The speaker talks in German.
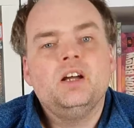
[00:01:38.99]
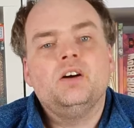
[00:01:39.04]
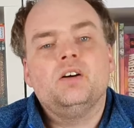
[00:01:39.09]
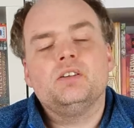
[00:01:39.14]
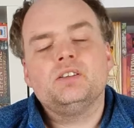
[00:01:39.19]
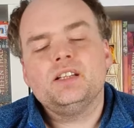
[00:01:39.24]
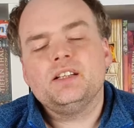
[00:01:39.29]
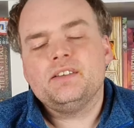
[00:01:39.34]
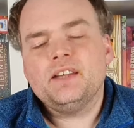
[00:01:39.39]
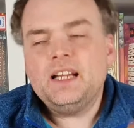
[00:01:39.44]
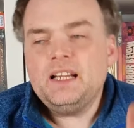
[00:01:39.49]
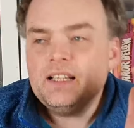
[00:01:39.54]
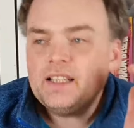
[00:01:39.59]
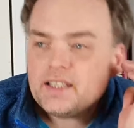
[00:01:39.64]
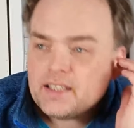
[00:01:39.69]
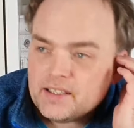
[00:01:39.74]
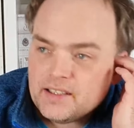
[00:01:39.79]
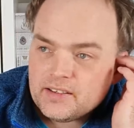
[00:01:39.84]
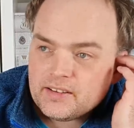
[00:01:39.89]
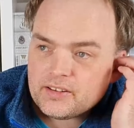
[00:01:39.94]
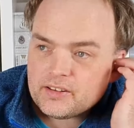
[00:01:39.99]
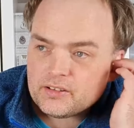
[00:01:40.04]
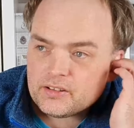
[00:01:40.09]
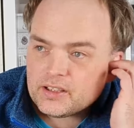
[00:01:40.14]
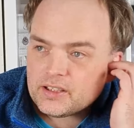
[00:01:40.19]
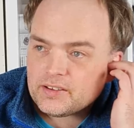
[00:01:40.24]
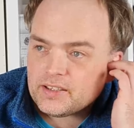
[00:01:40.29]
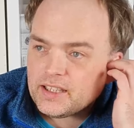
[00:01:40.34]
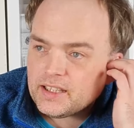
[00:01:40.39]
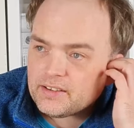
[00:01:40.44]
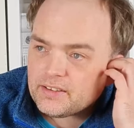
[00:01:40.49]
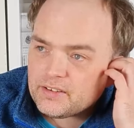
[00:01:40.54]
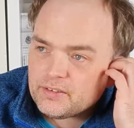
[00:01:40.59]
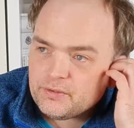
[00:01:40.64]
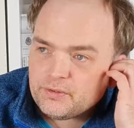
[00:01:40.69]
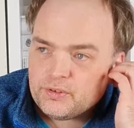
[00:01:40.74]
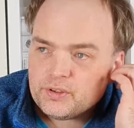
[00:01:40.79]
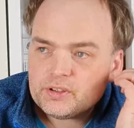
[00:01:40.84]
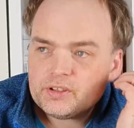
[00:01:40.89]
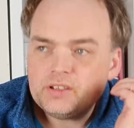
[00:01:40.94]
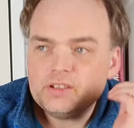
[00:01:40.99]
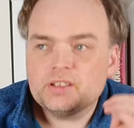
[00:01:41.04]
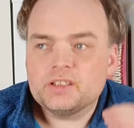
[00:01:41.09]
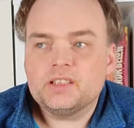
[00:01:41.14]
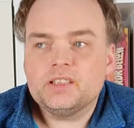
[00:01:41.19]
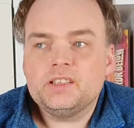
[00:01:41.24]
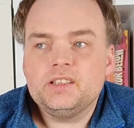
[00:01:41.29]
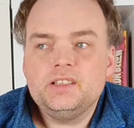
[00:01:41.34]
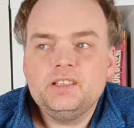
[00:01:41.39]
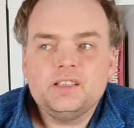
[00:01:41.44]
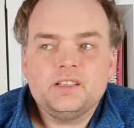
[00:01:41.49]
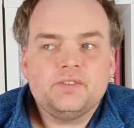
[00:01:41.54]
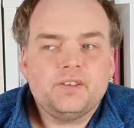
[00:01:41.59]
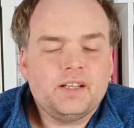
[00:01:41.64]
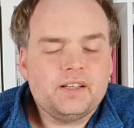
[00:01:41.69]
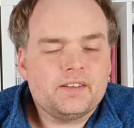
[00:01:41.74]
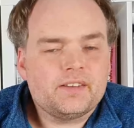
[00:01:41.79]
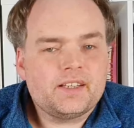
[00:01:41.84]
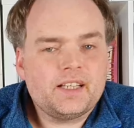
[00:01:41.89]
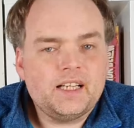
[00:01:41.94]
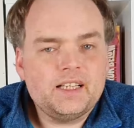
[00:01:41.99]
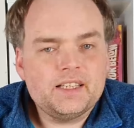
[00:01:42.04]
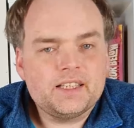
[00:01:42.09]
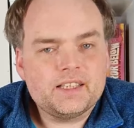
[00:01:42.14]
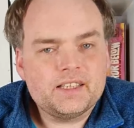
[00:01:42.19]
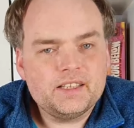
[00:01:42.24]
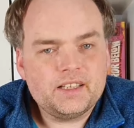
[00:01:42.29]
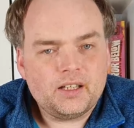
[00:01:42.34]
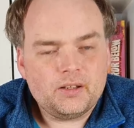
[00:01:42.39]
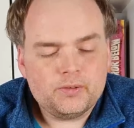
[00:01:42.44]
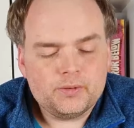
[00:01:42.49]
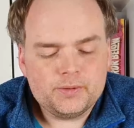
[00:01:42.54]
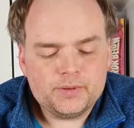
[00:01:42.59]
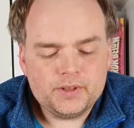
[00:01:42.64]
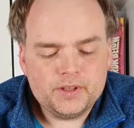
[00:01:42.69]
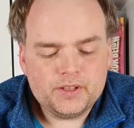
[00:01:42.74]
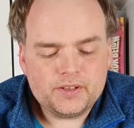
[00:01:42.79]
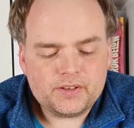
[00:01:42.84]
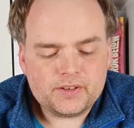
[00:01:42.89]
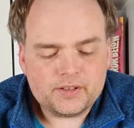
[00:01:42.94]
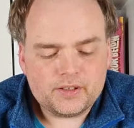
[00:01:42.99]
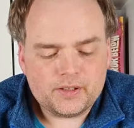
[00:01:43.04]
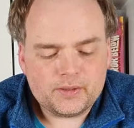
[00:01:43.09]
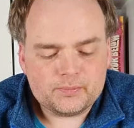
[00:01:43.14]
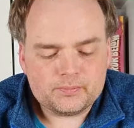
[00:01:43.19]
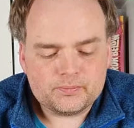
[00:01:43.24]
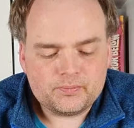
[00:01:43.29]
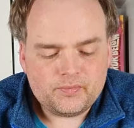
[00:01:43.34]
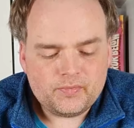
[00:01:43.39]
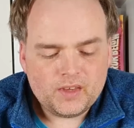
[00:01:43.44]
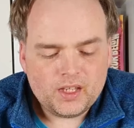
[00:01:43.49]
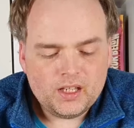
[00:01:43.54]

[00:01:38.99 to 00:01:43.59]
Und tatsächlich ist so das erste Viertel, Drittel, ich weiß es gar nicht genau, ist ähm,